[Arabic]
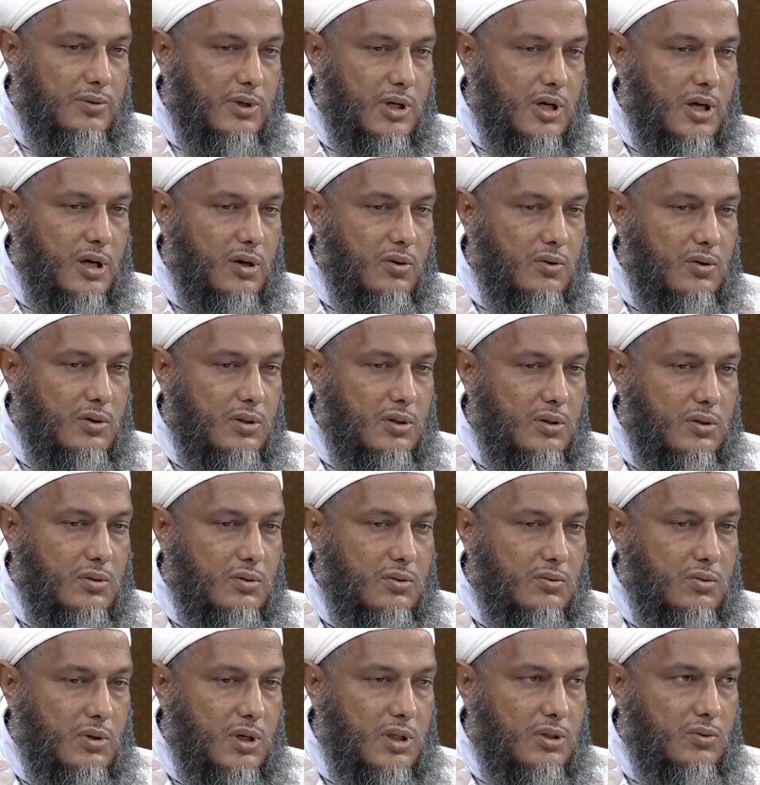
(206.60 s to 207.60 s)
فيها
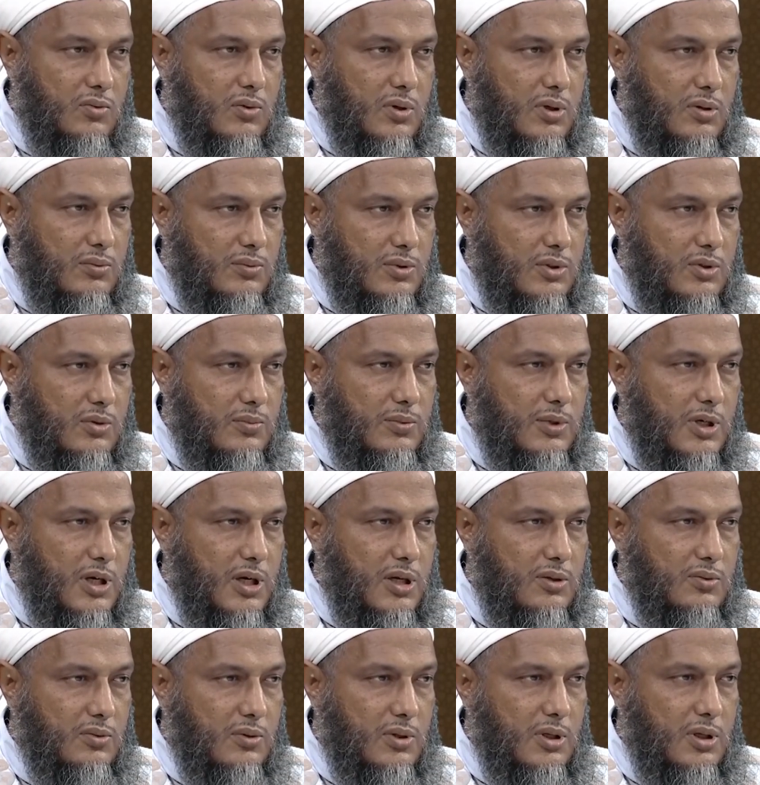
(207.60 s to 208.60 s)
وترد لهم
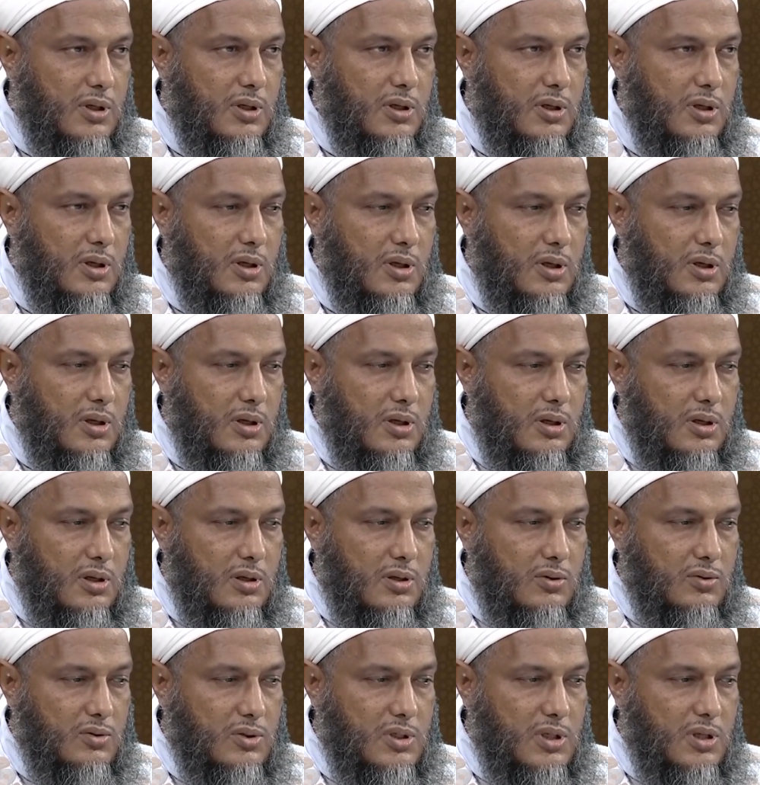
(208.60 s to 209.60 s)
الشبهات
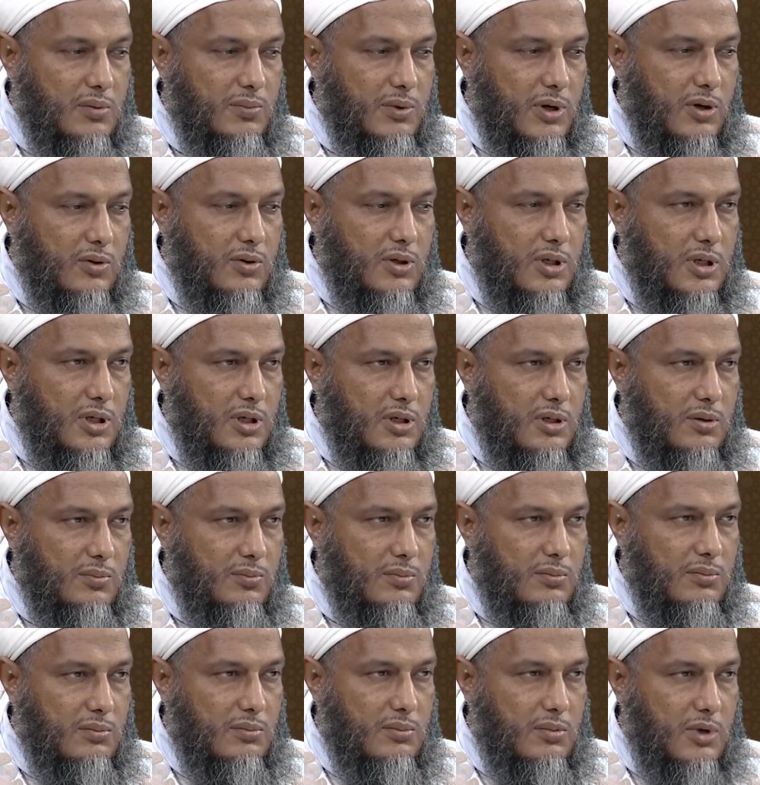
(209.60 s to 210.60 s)
ويستمع
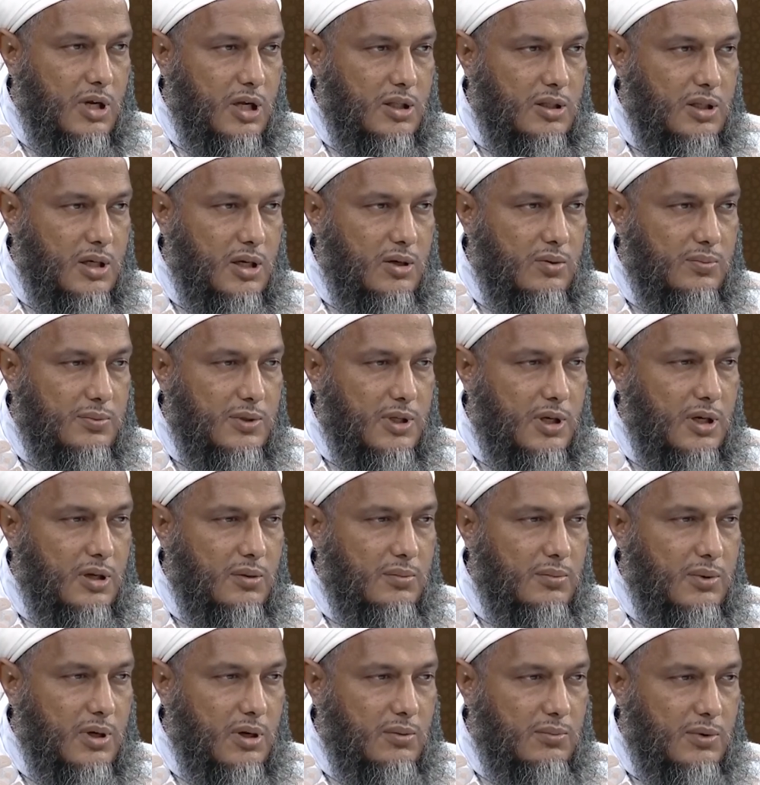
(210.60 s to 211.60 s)
إليهم حتى يبطل
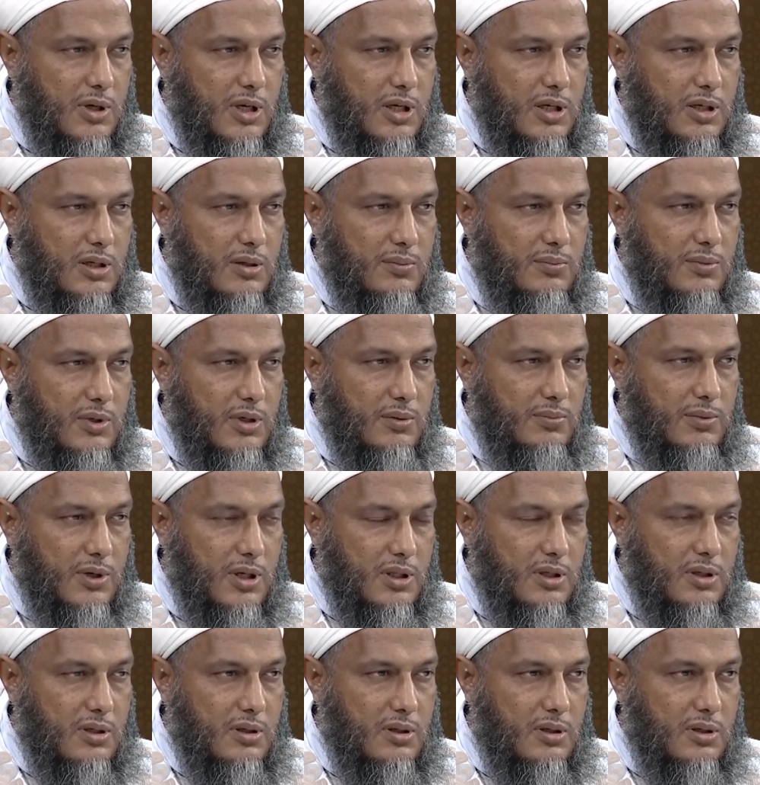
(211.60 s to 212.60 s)
ما هم عليهم ولا
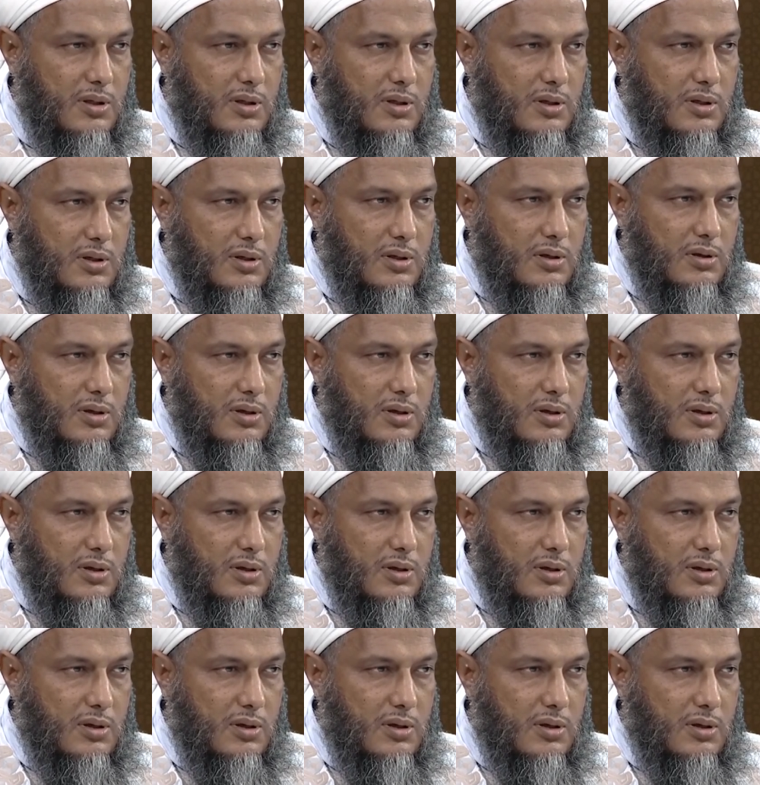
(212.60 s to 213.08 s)
ينبغي أن يزجروا